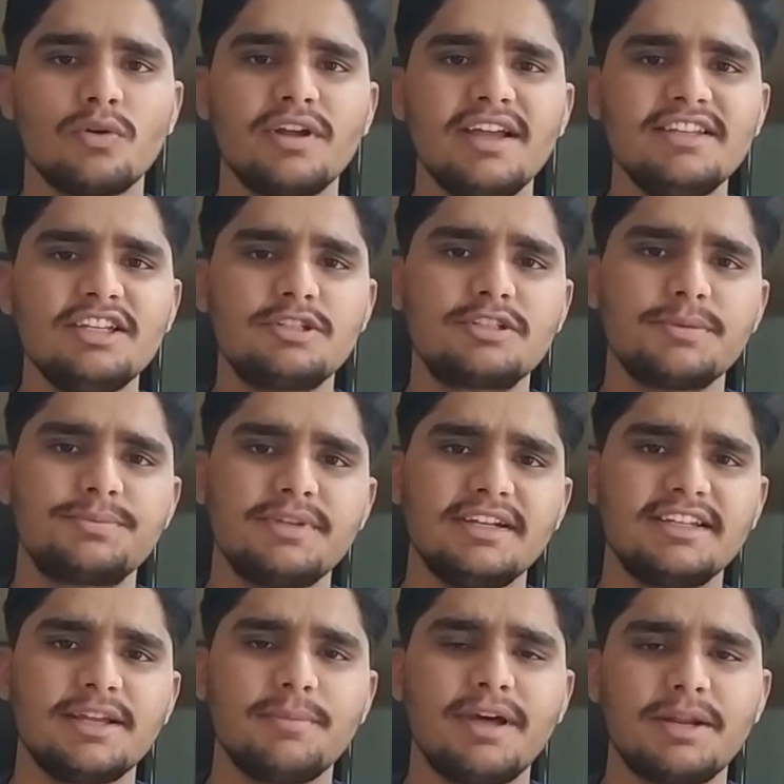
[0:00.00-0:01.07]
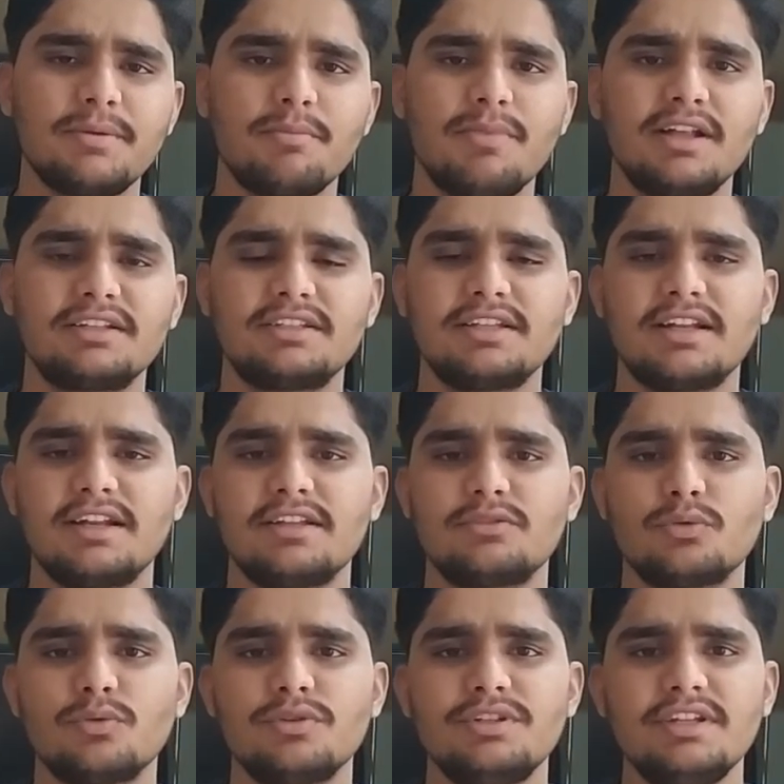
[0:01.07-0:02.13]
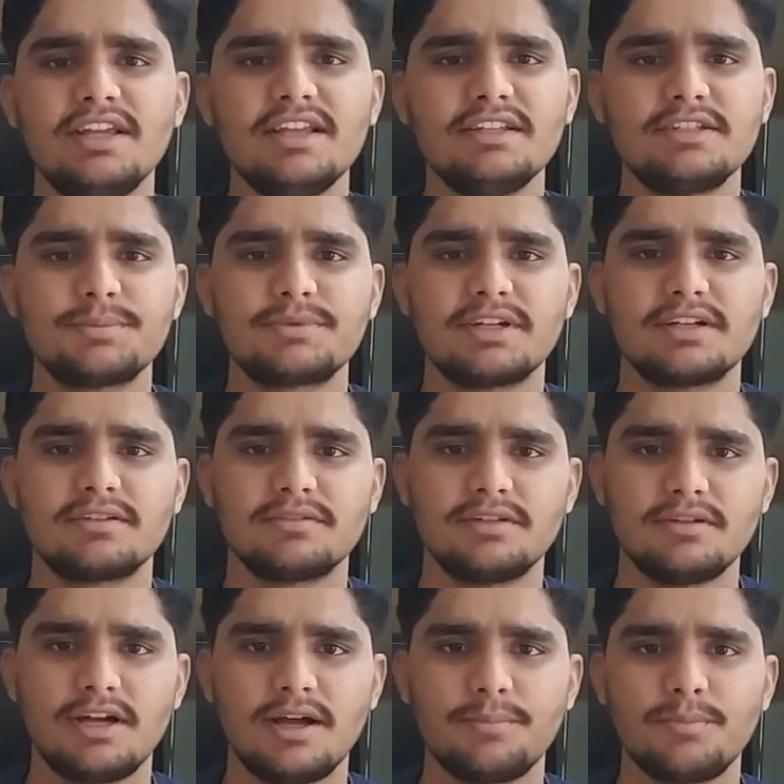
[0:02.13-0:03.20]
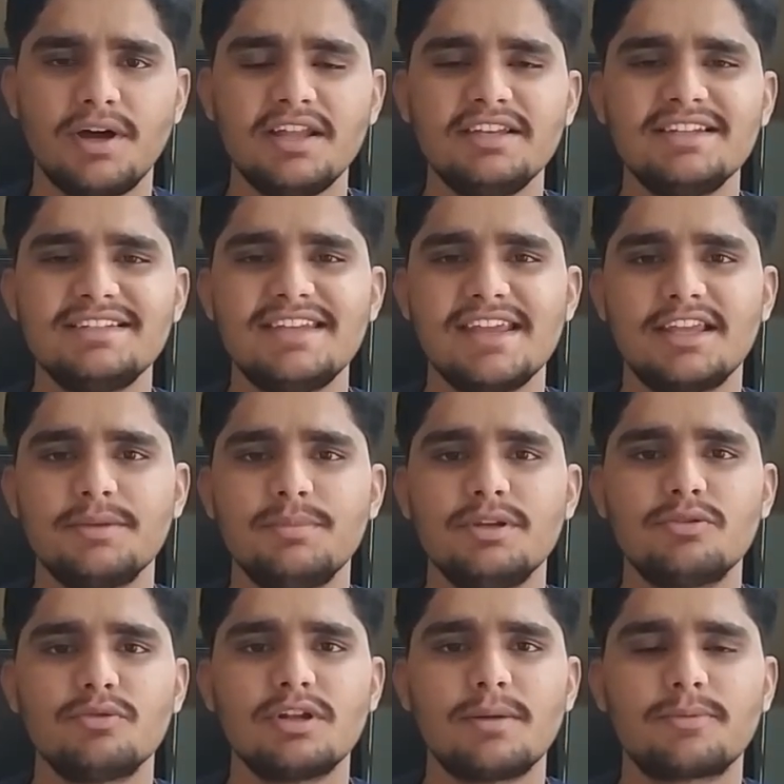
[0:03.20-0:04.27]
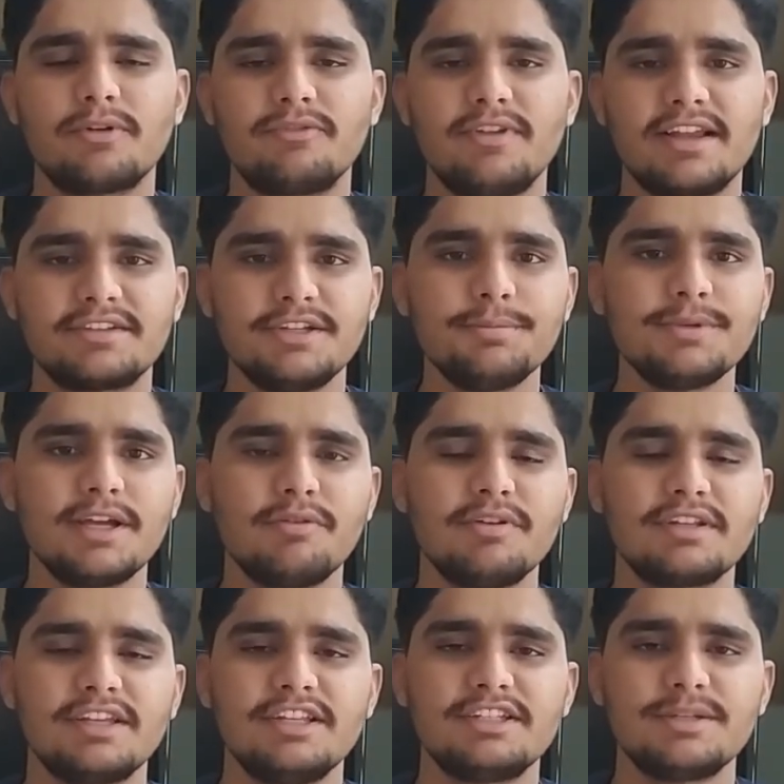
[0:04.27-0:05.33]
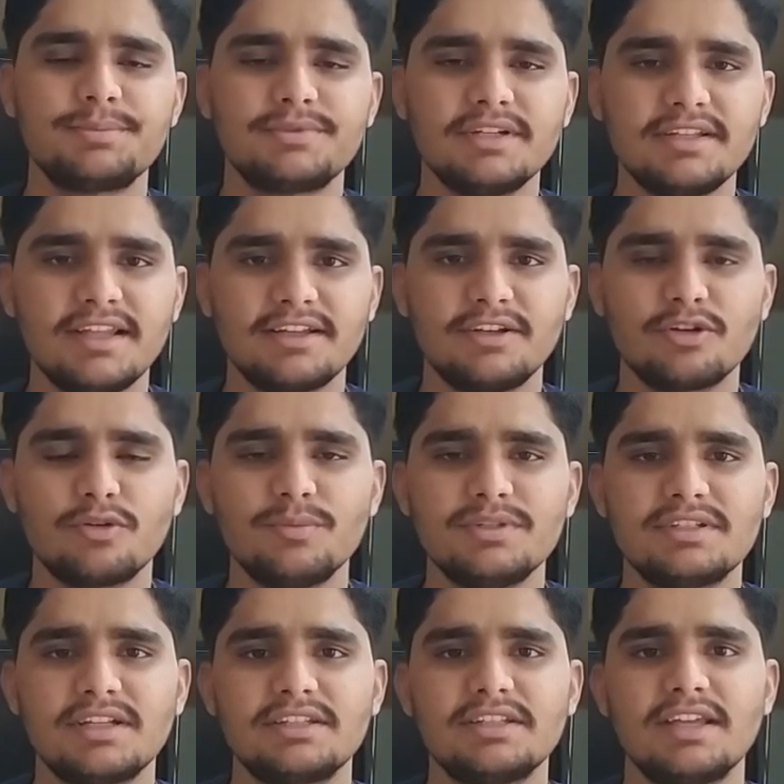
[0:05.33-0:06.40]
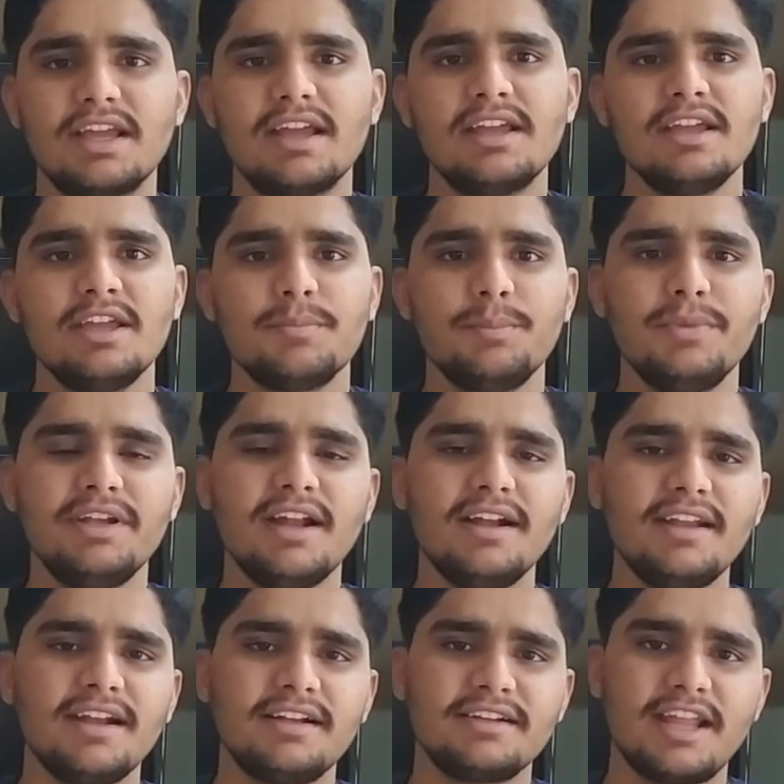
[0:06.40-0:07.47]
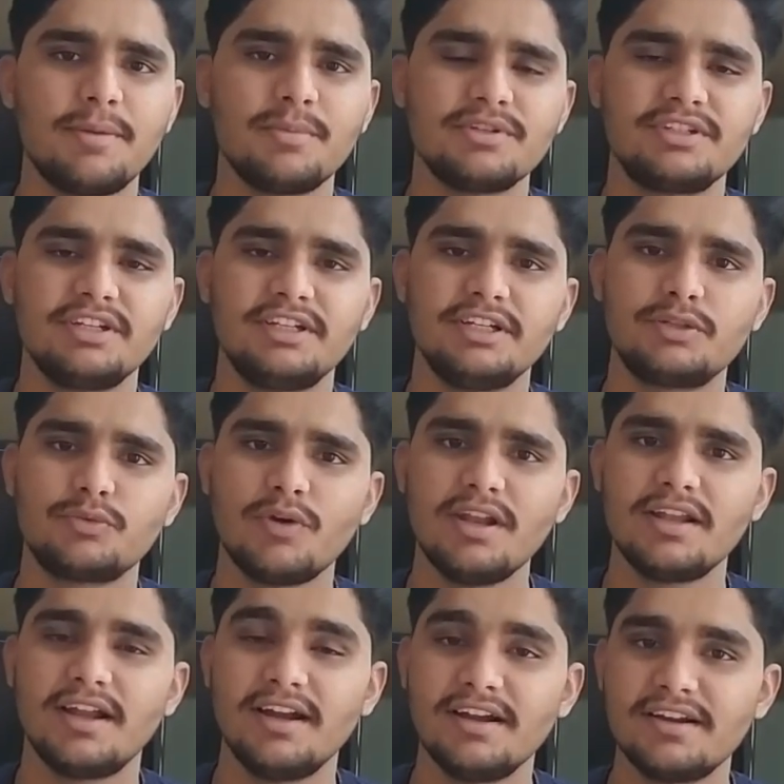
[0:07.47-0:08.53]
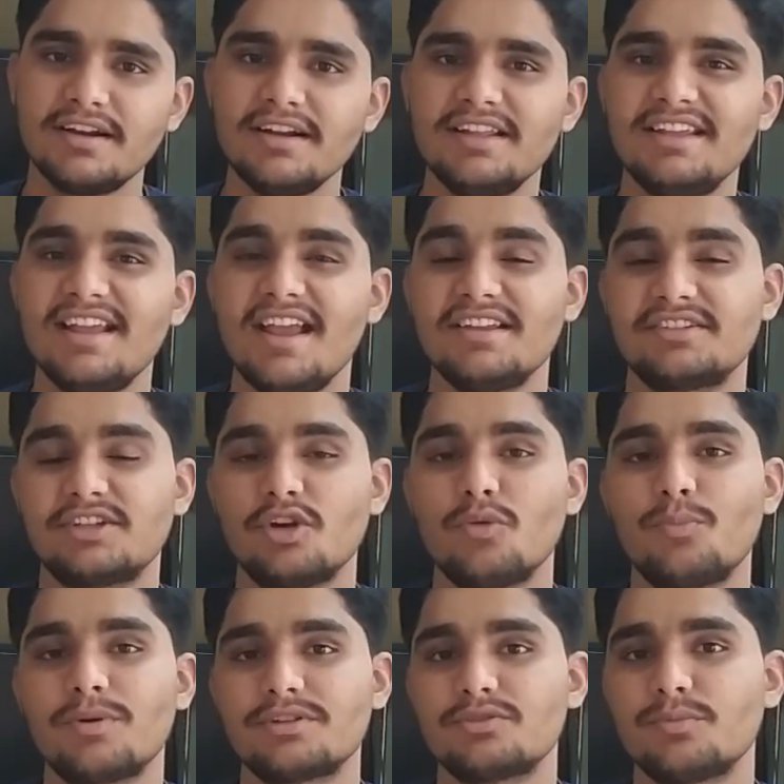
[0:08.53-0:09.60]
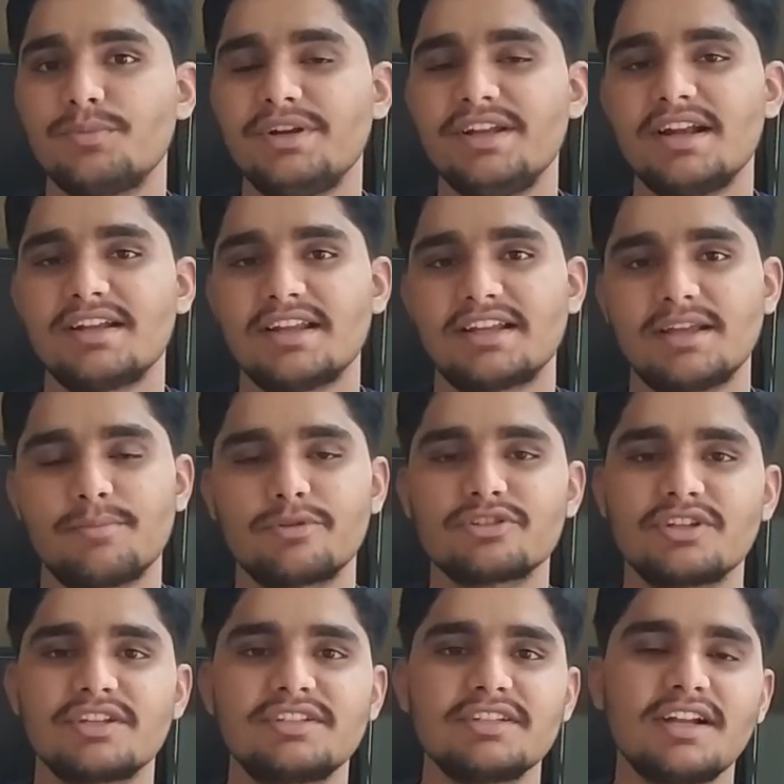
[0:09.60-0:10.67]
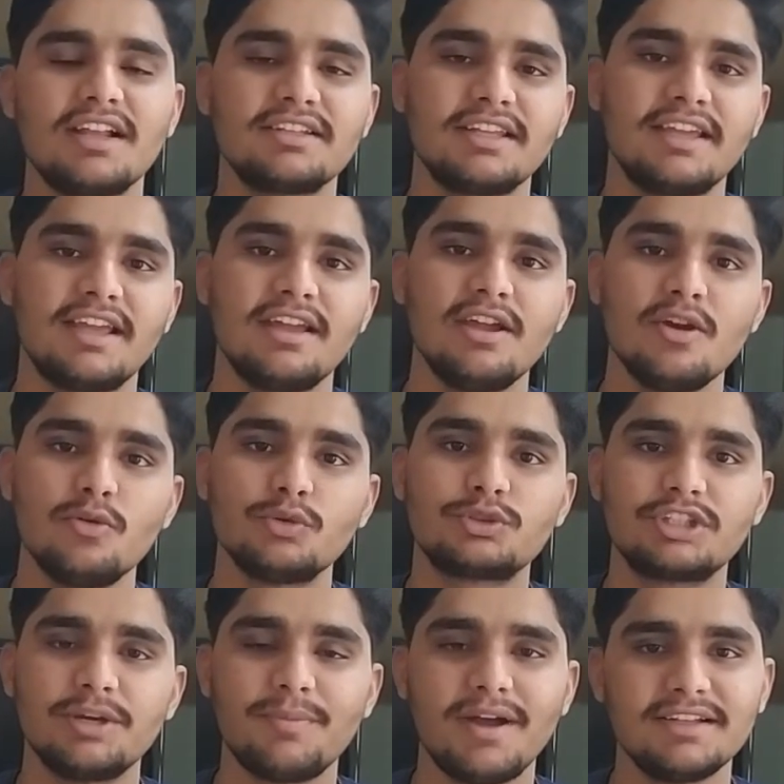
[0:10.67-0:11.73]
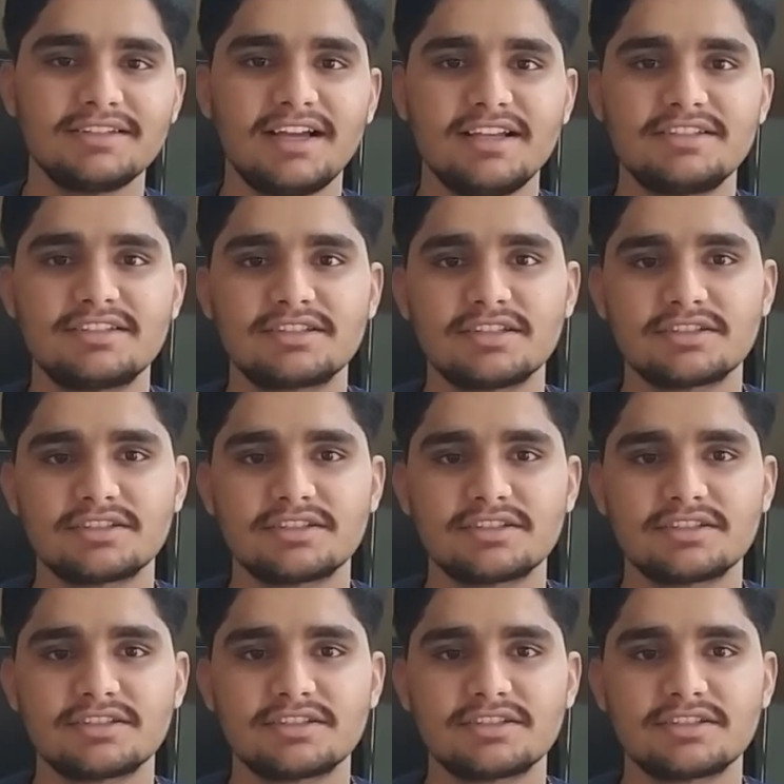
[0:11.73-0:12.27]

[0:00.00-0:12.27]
और गाइज इस चिपसेट के बारे में बात करें तो ये चिपसेट आप मान लीजिए कि बिल्कुल आपको फ्लैगशिप लेवल की ही चिपसेट देखने को मिल जाती है मीडिया टेक डायमेंसिटी ट्वेल्व ही है इसके ऊपर जो मीडिया के प्रोसेसर आते हैं उसके बाद गाइज